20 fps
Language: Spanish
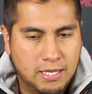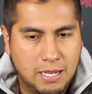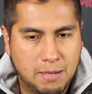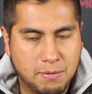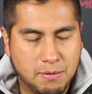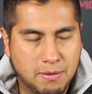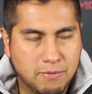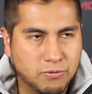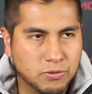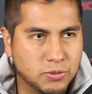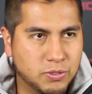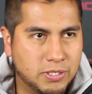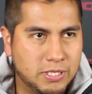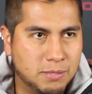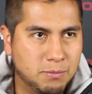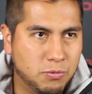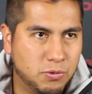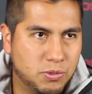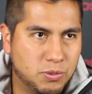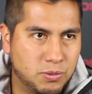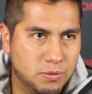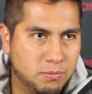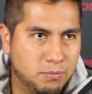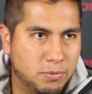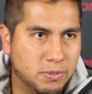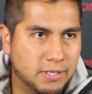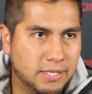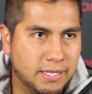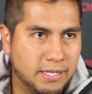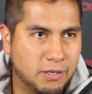A mí me funcionan mucho
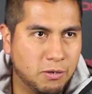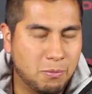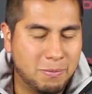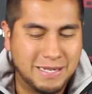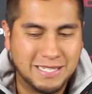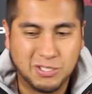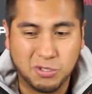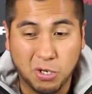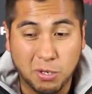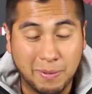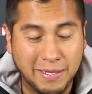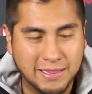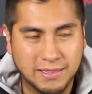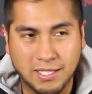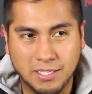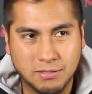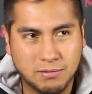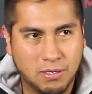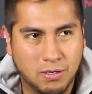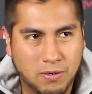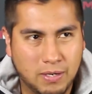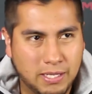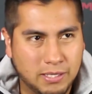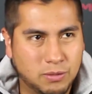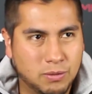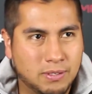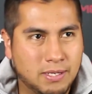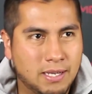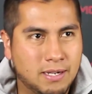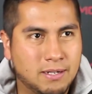porque no me estorban tanto a la hora de
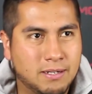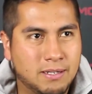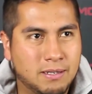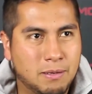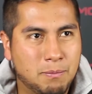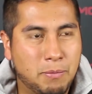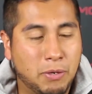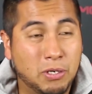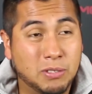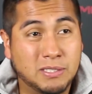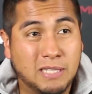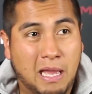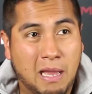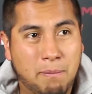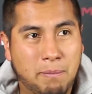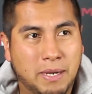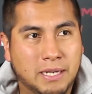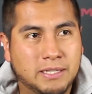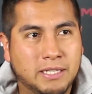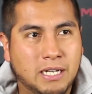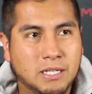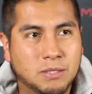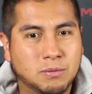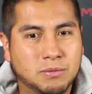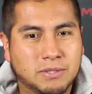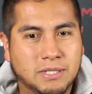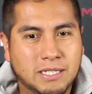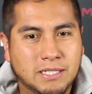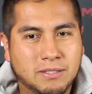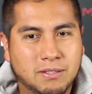tocar, pero aparte las
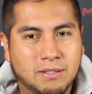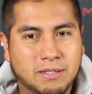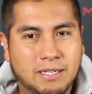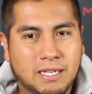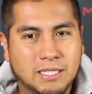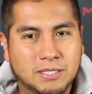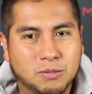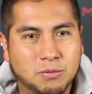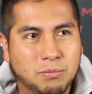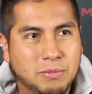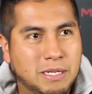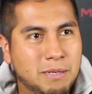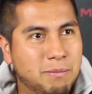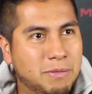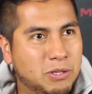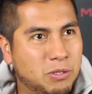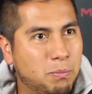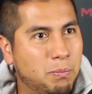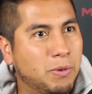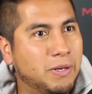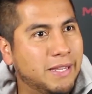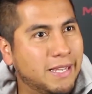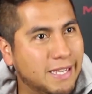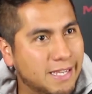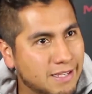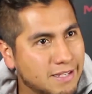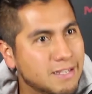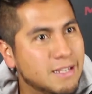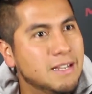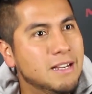utilizo de casi un milímetro
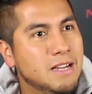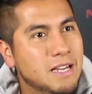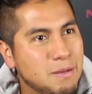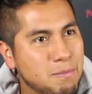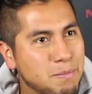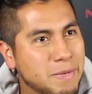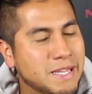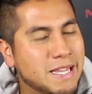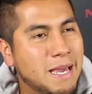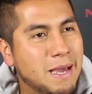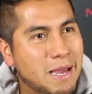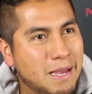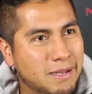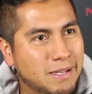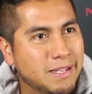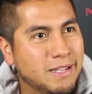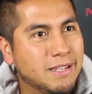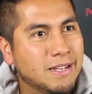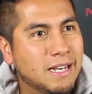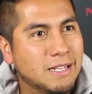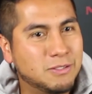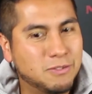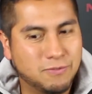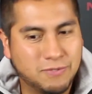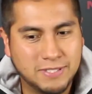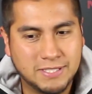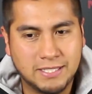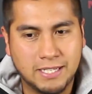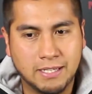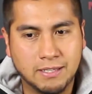porque me da la
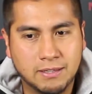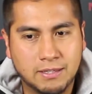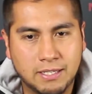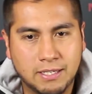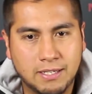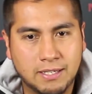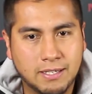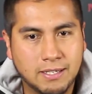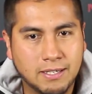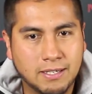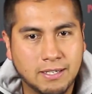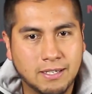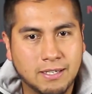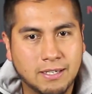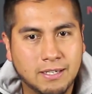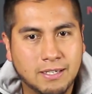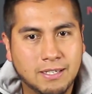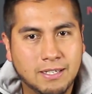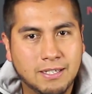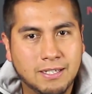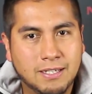suficiente